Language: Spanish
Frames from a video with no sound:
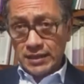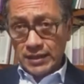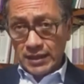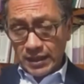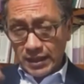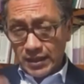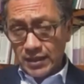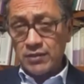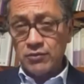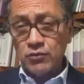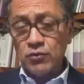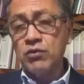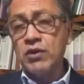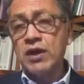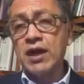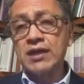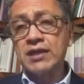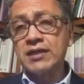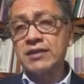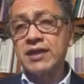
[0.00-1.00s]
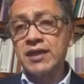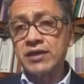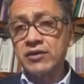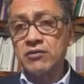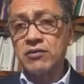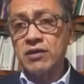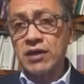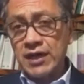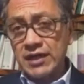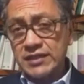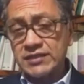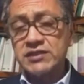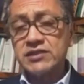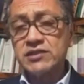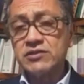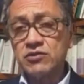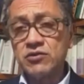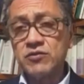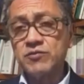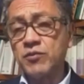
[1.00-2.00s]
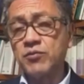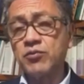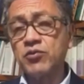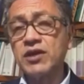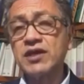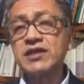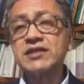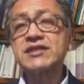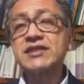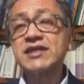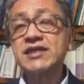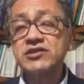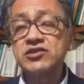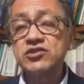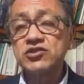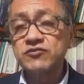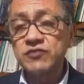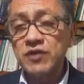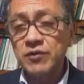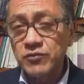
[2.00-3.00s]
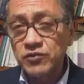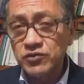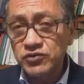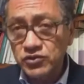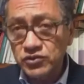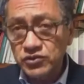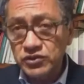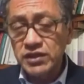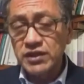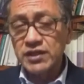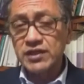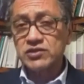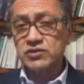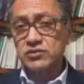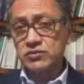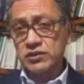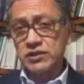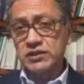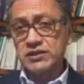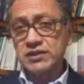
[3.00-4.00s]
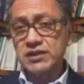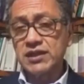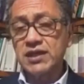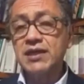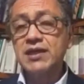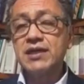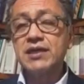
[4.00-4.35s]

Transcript: que un calendario clásico y popular sean sus famosos girasoles,